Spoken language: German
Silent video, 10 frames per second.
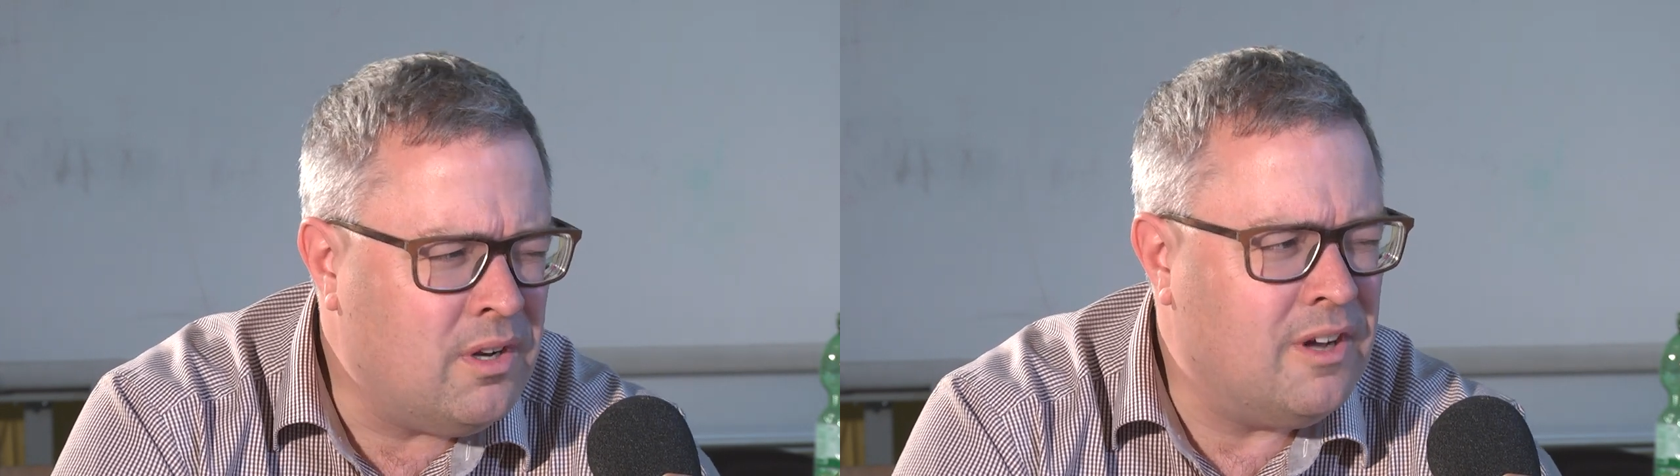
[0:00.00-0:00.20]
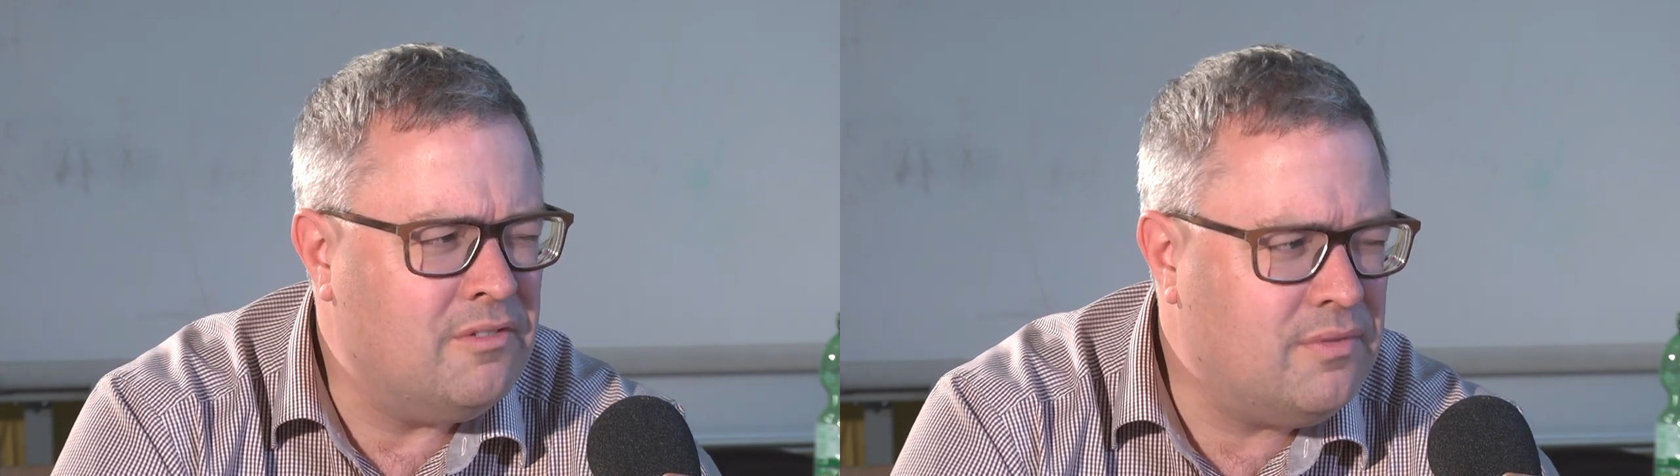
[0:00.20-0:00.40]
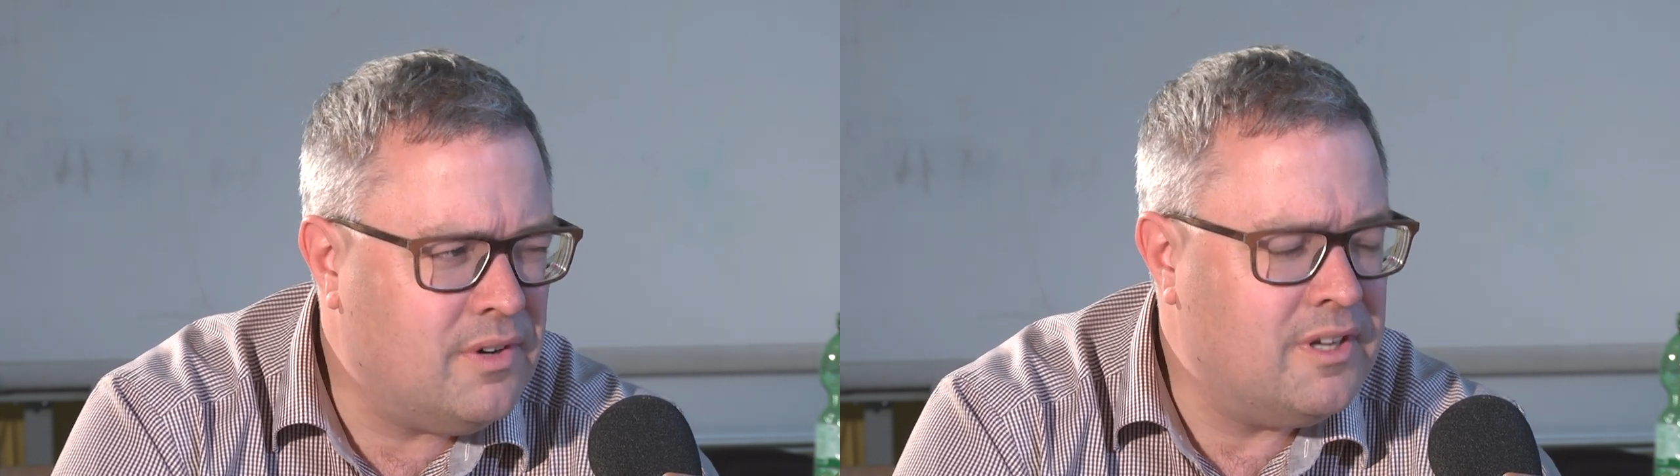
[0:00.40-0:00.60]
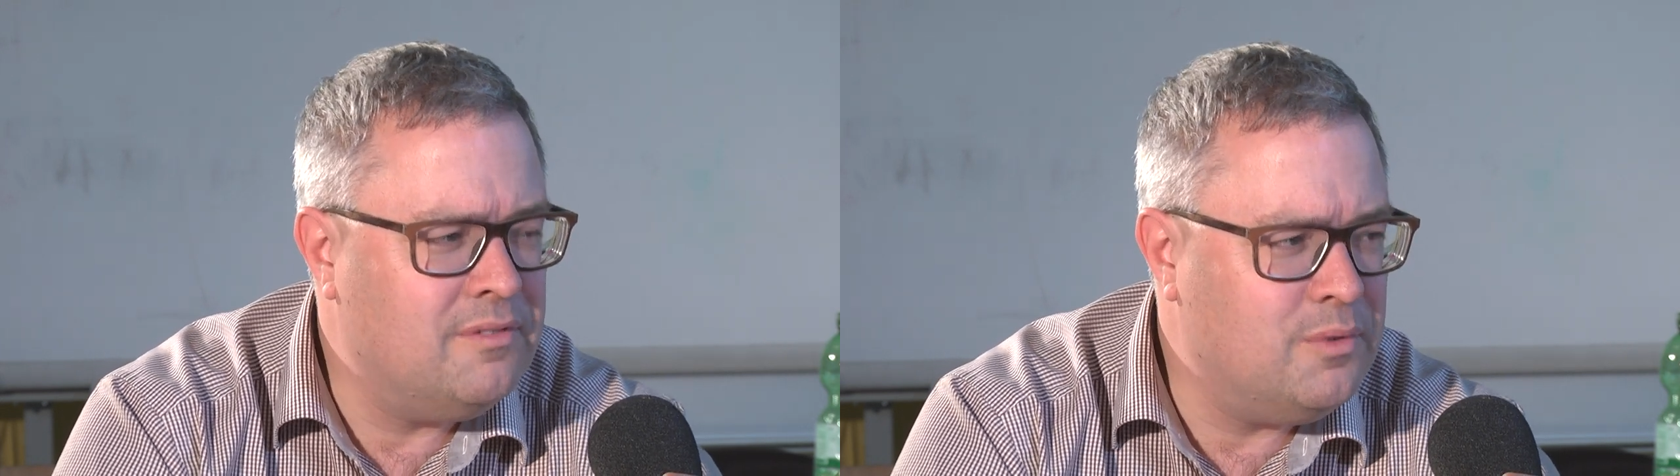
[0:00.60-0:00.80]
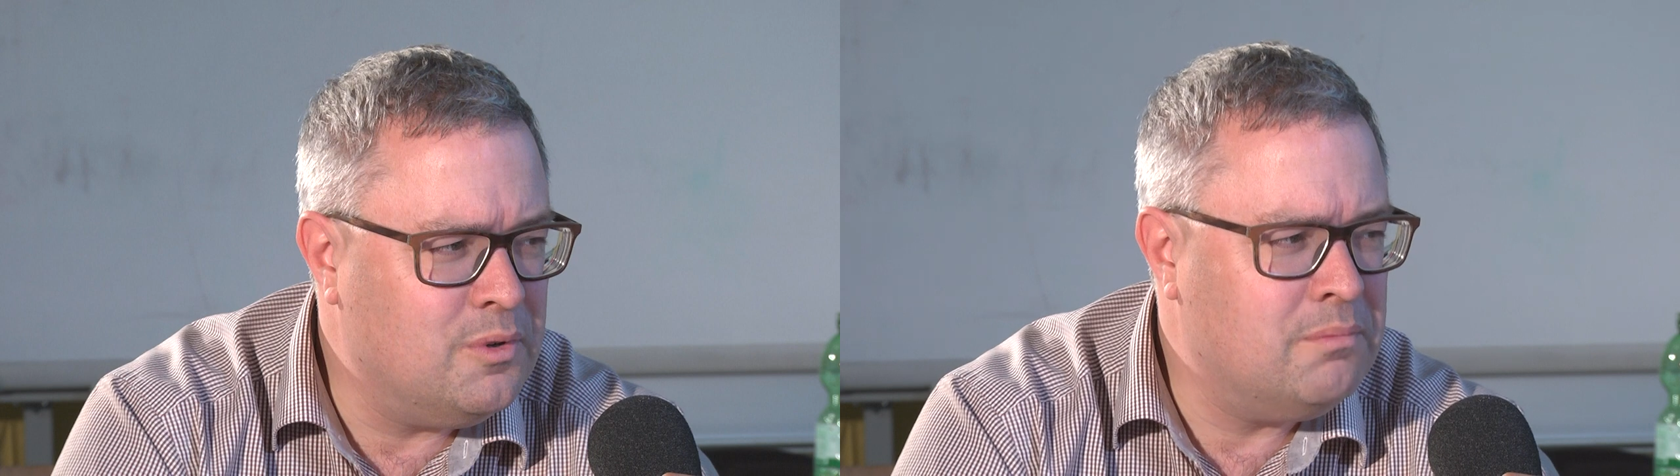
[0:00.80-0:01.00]

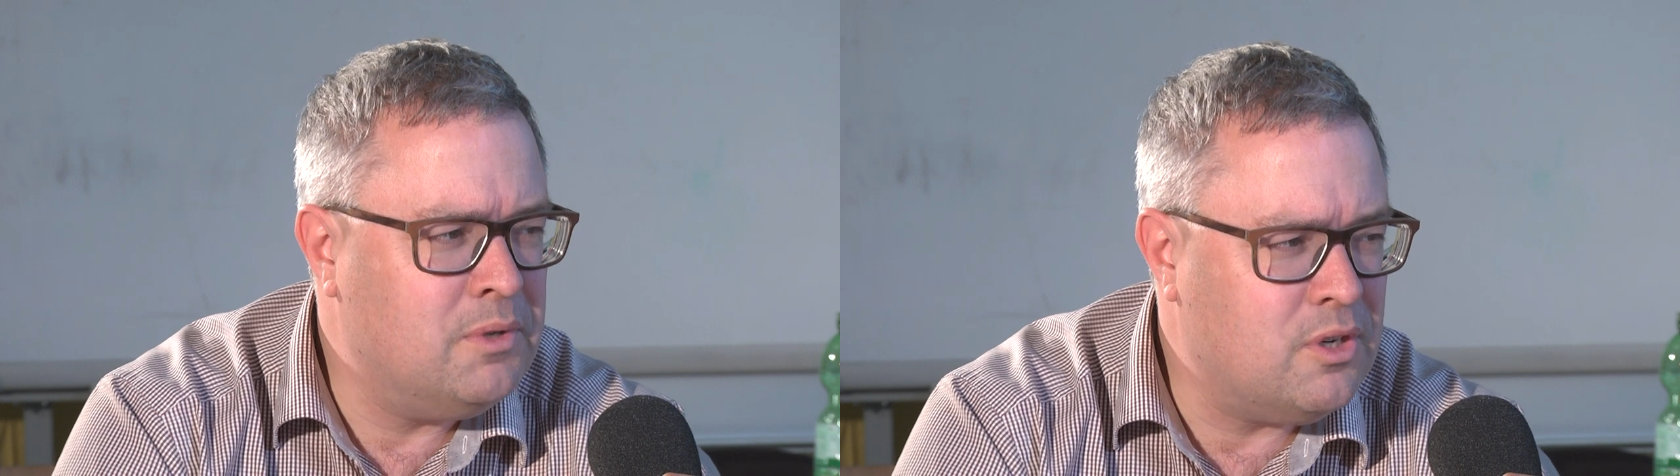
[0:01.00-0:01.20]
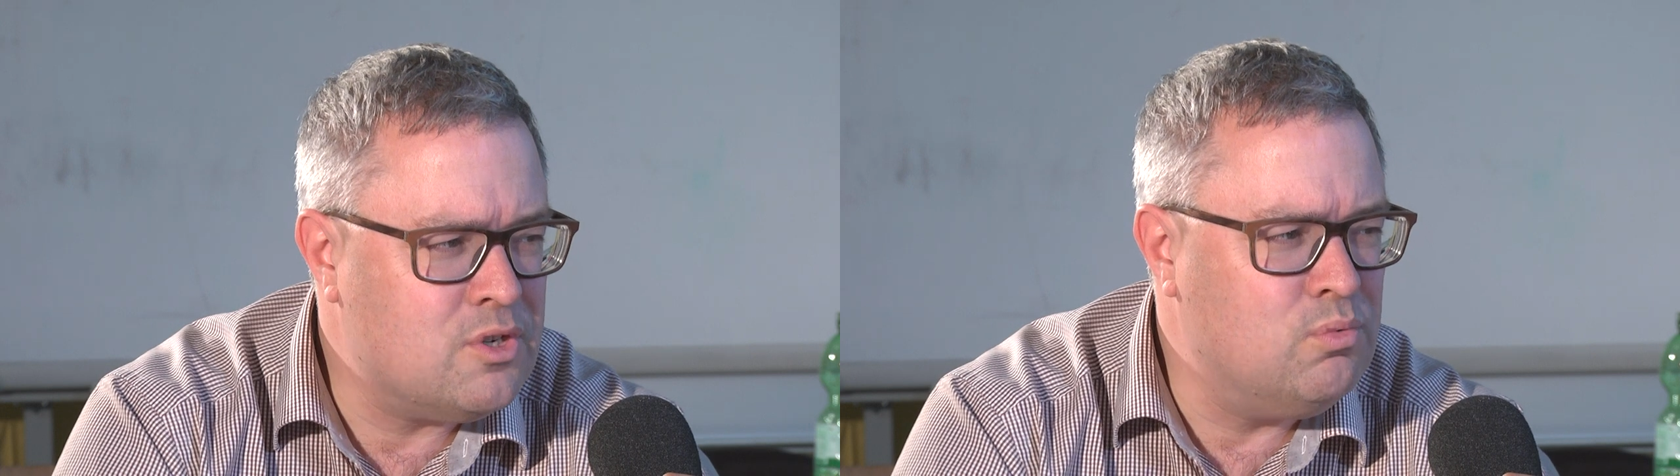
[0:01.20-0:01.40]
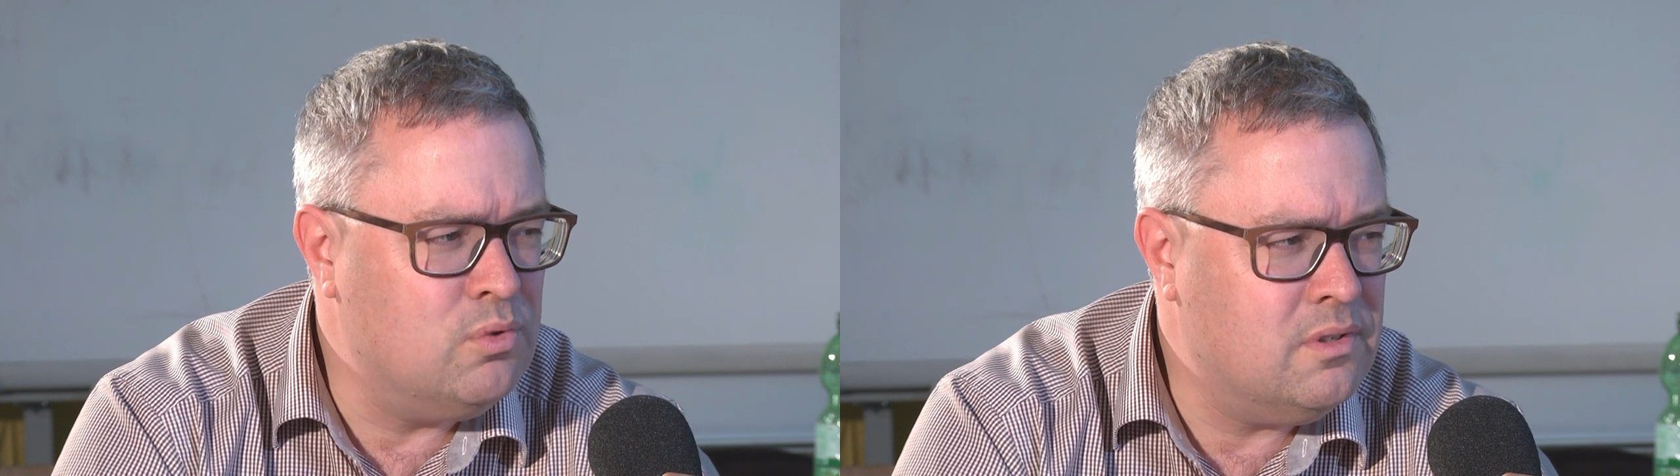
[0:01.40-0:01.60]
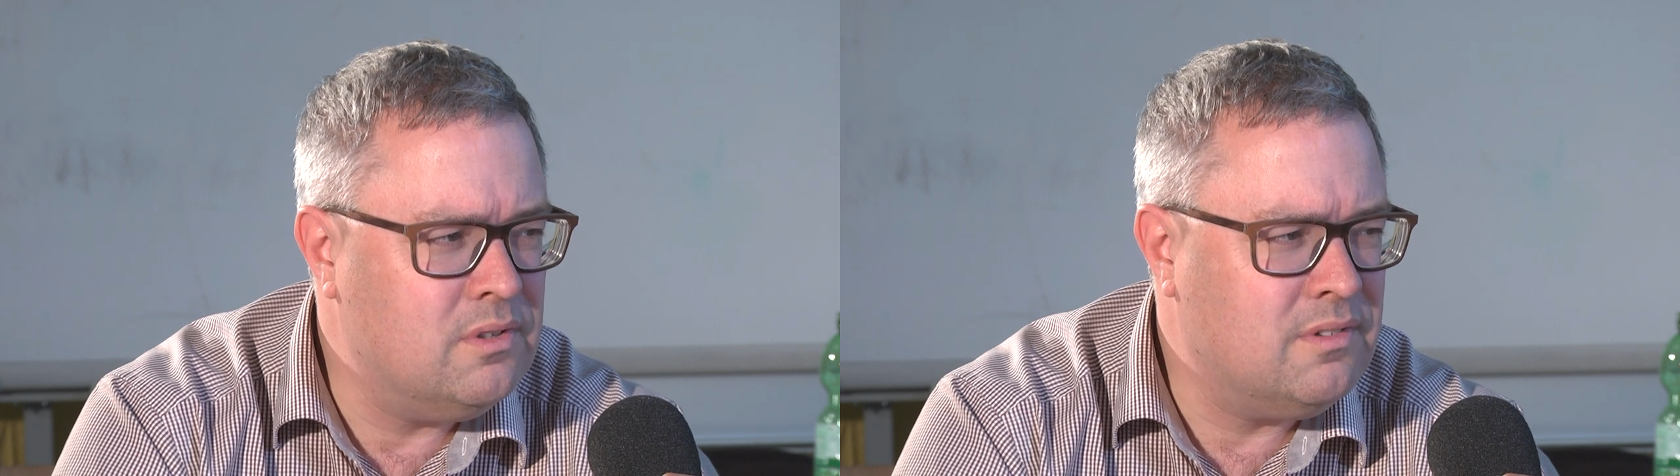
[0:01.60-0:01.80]
anfangen würden mit der Schule,